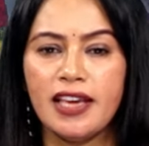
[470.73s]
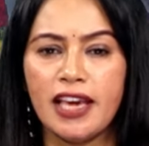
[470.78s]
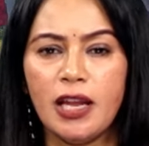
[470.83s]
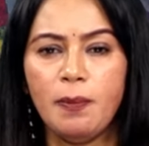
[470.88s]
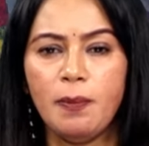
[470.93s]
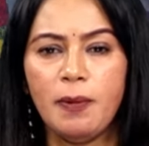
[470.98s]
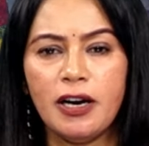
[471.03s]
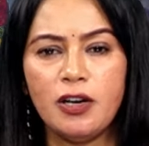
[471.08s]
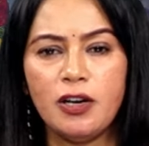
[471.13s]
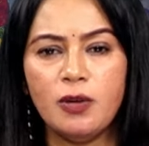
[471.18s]

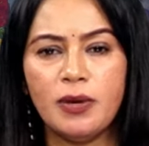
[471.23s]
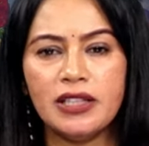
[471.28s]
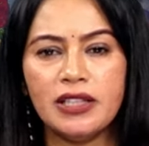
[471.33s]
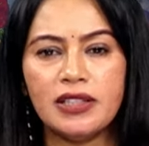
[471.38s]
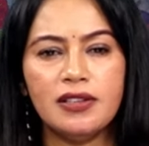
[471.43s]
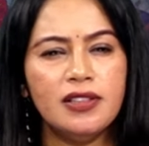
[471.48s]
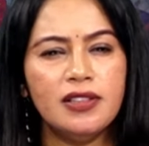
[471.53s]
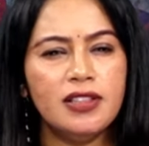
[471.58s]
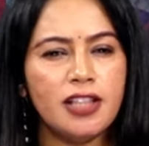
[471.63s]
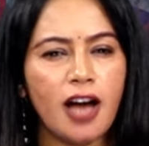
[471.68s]
ఏర్పాట్లు
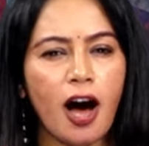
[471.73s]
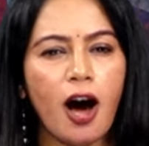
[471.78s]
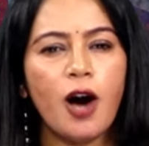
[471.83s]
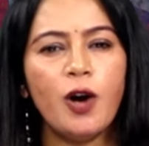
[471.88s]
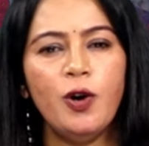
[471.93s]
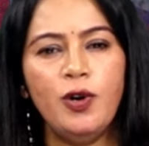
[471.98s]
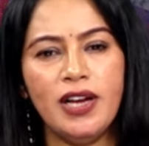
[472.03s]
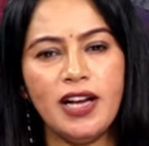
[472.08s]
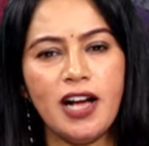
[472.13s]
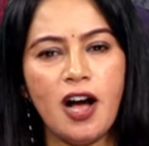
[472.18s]
మాత్రం
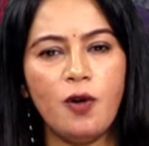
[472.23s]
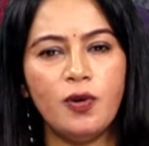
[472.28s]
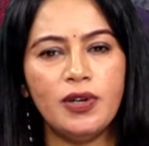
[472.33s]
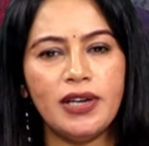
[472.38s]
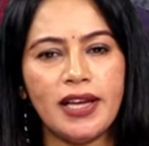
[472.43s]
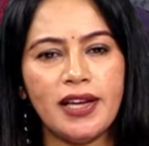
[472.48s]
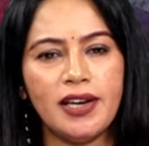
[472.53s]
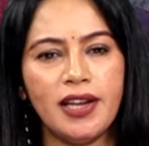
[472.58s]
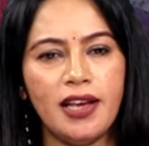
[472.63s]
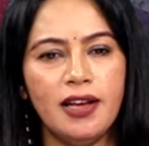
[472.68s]
దారుణంగా
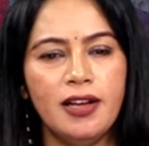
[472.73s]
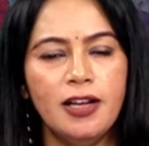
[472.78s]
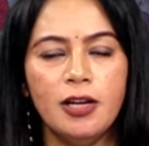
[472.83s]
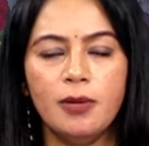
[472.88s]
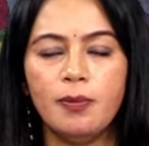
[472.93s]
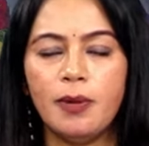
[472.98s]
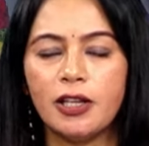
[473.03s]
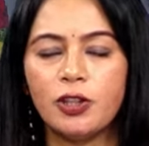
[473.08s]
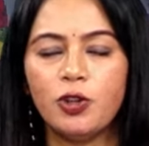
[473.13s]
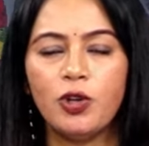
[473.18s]
ఉంటాయని
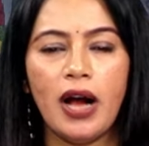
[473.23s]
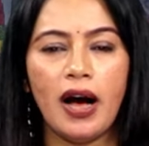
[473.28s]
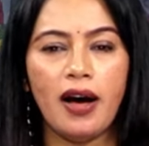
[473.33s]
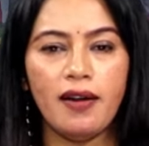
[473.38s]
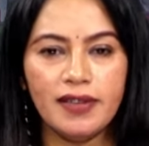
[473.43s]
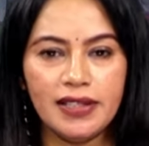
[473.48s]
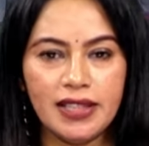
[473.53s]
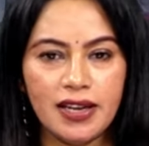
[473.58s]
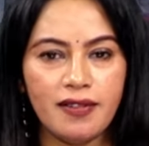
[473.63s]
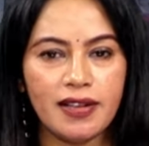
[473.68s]
భక్తులు
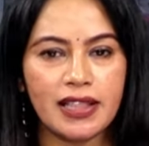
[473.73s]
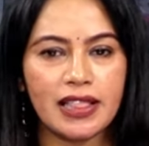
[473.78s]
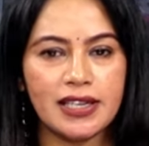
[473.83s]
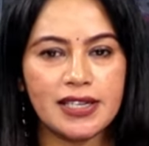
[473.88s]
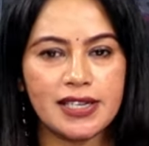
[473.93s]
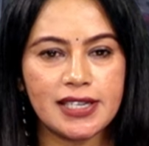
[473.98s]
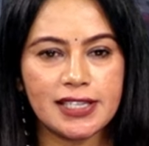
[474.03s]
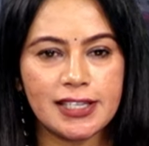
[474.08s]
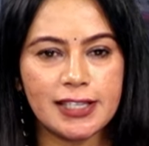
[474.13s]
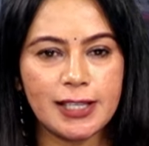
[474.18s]
ఆవేదన వ్యక్తం
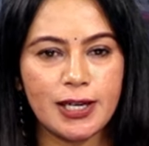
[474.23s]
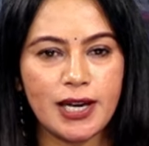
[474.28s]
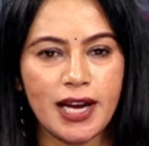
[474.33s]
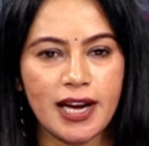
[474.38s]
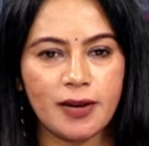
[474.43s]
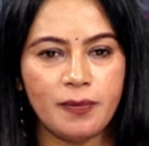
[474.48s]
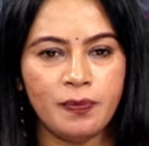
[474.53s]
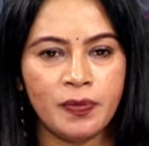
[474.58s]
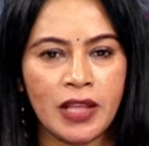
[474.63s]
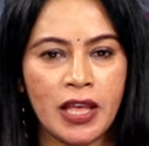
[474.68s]

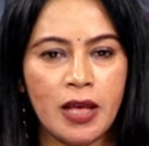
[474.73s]
చేస్తున్నారు